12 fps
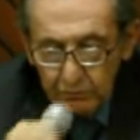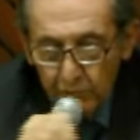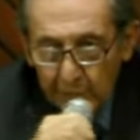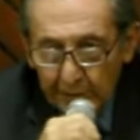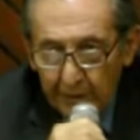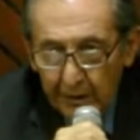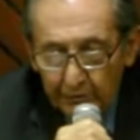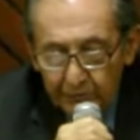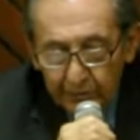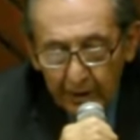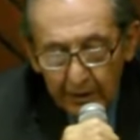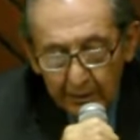Sobre
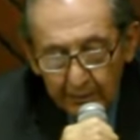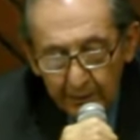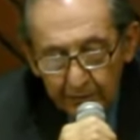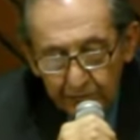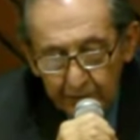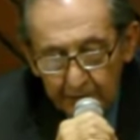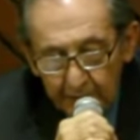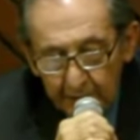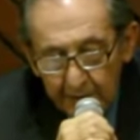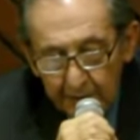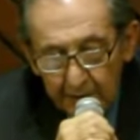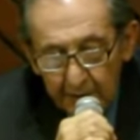las almas
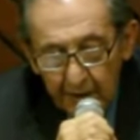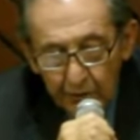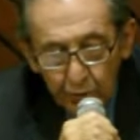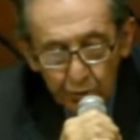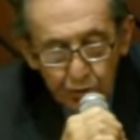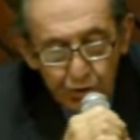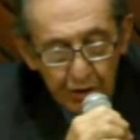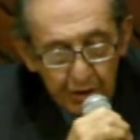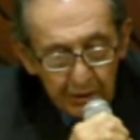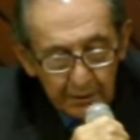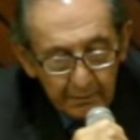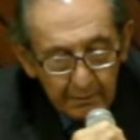cerraría la
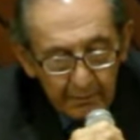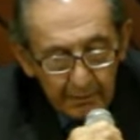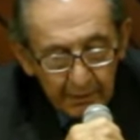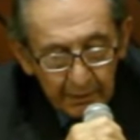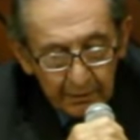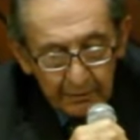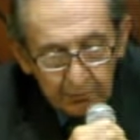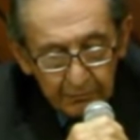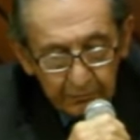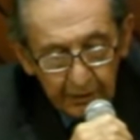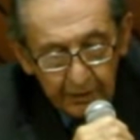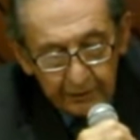noche
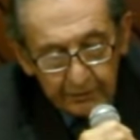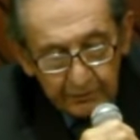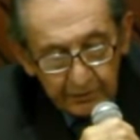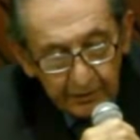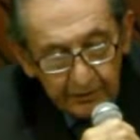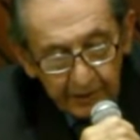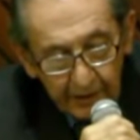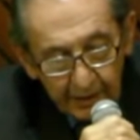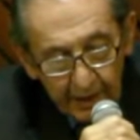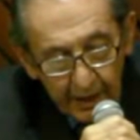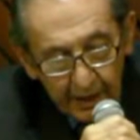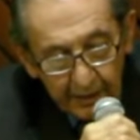si,
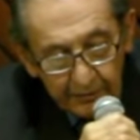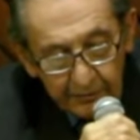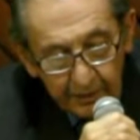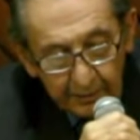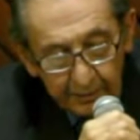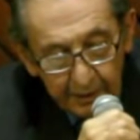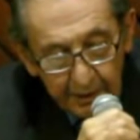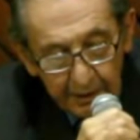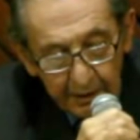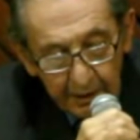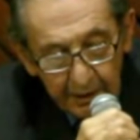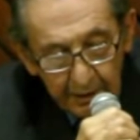esa caja se
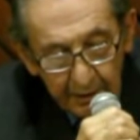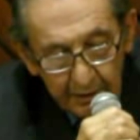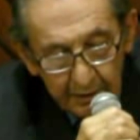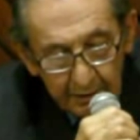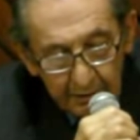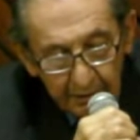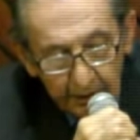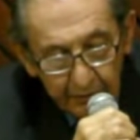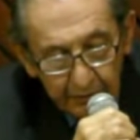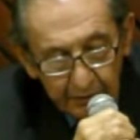abriera en las